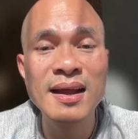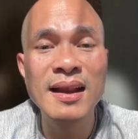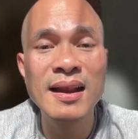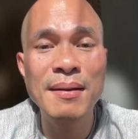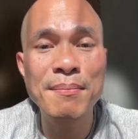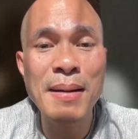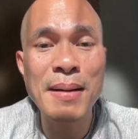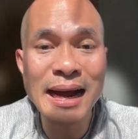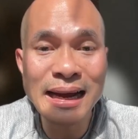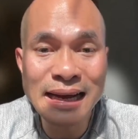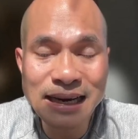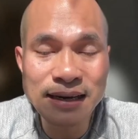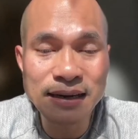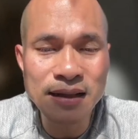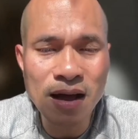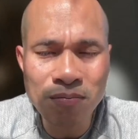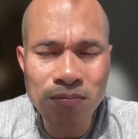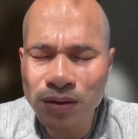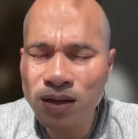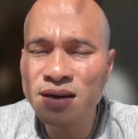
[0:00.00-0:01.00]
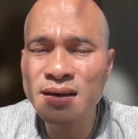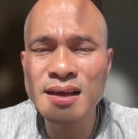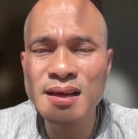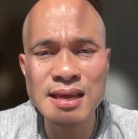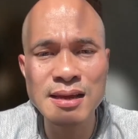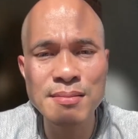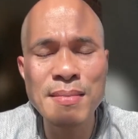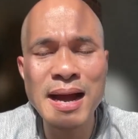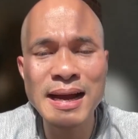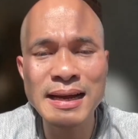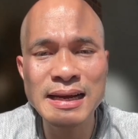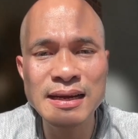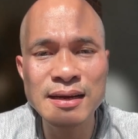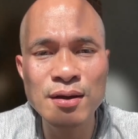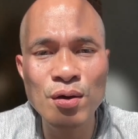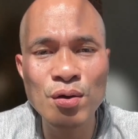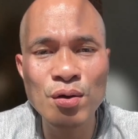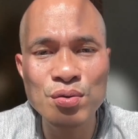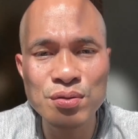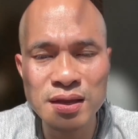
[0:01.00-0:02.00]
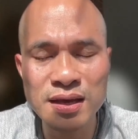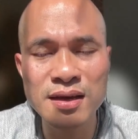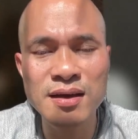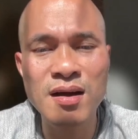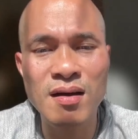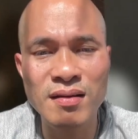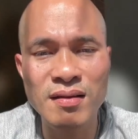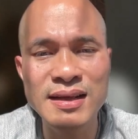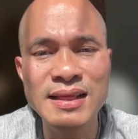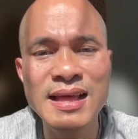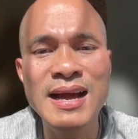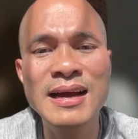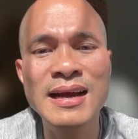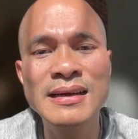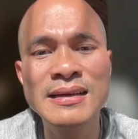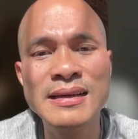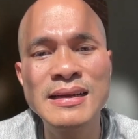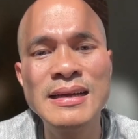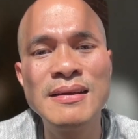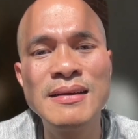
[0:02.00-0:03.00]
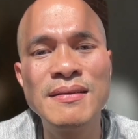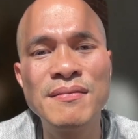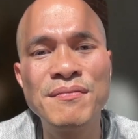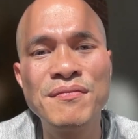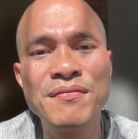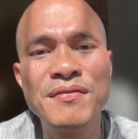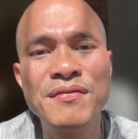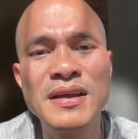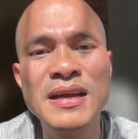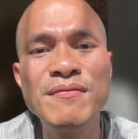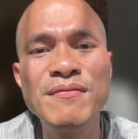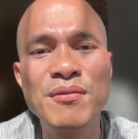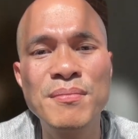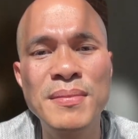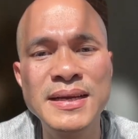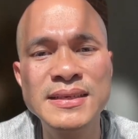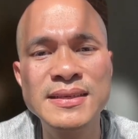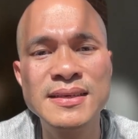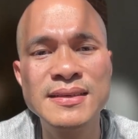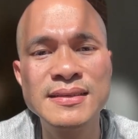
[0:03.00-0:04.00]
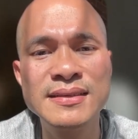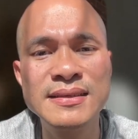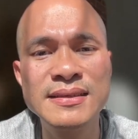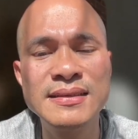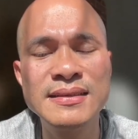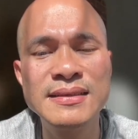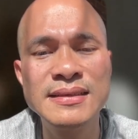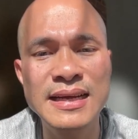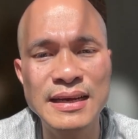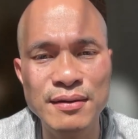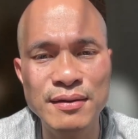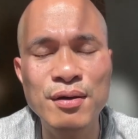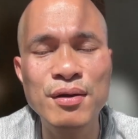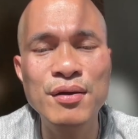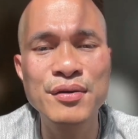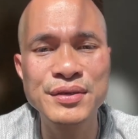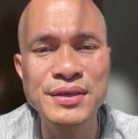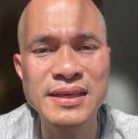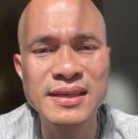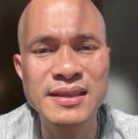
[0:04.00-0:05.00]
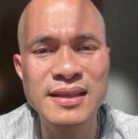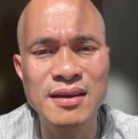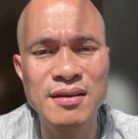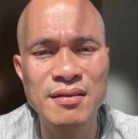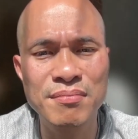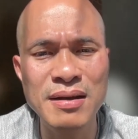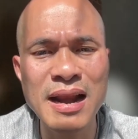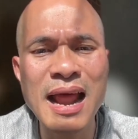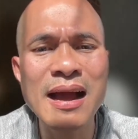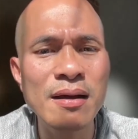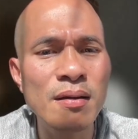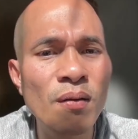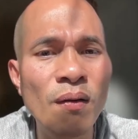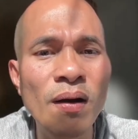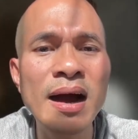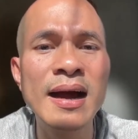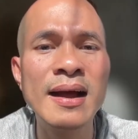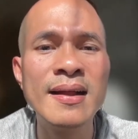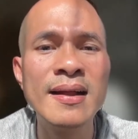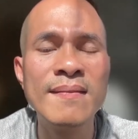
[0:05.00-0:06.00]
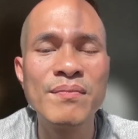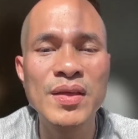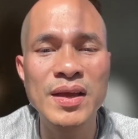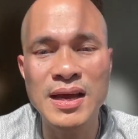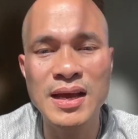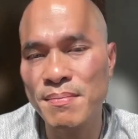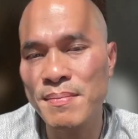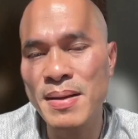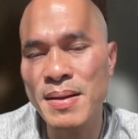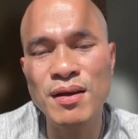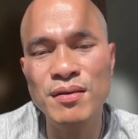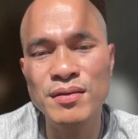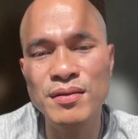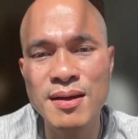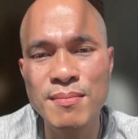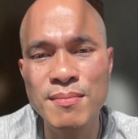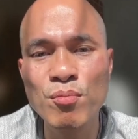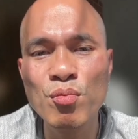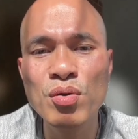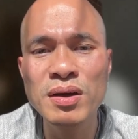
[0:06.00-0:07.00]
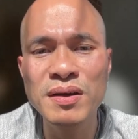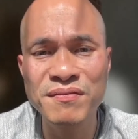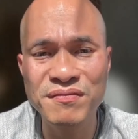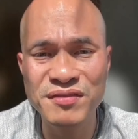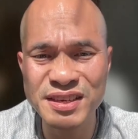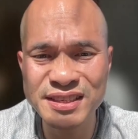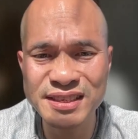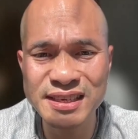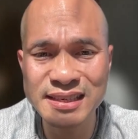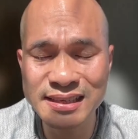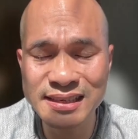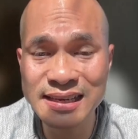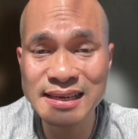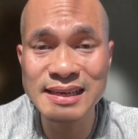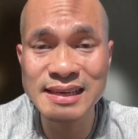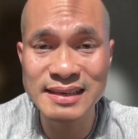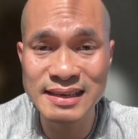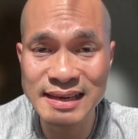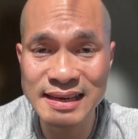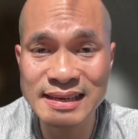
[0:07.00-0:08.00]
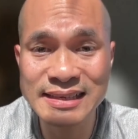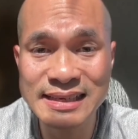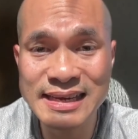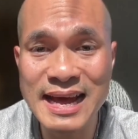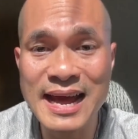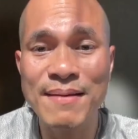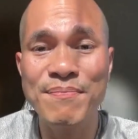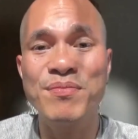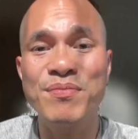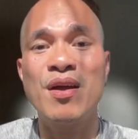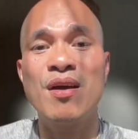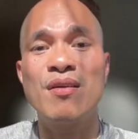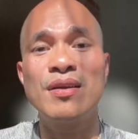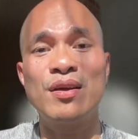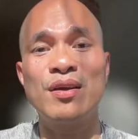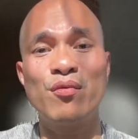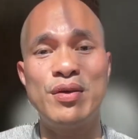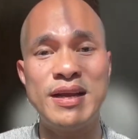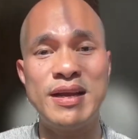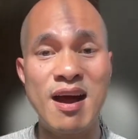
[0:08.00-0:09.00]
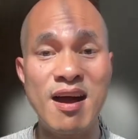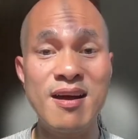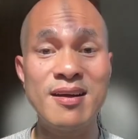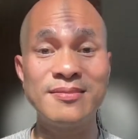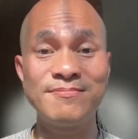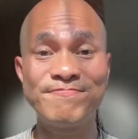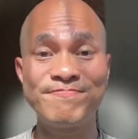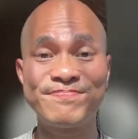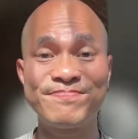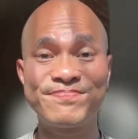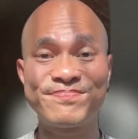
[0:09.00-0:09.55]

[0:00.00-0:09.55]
là 3.000 thông thường là chỉ 3.000 đô chỉ có cái thằng ờ, Information technology thì nó đắt quá thì các bạn có thể mua cái VGT ETF cho cái quỹ đó